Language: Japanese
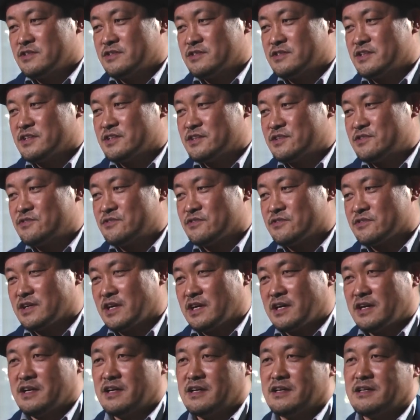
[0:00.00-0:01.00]
できるよう
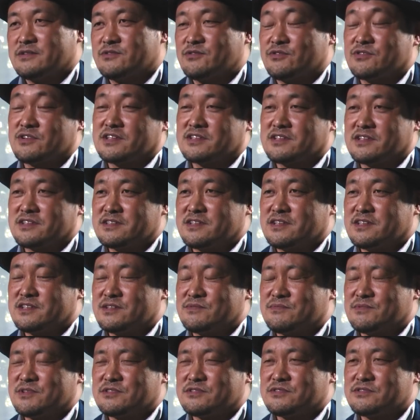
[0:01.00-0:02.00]
な撮り方になって
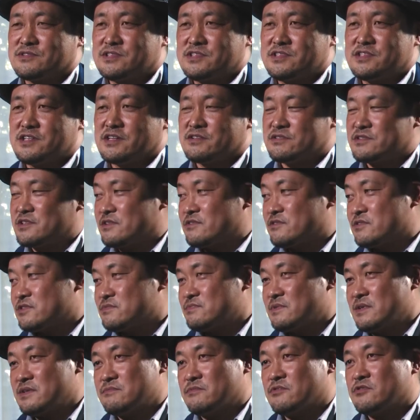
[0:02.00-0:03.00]
ますし、役者の
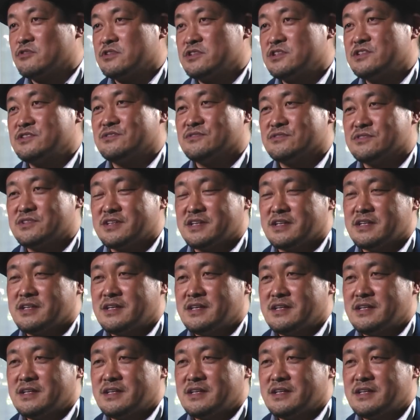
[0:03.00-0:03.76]
芝居もいいので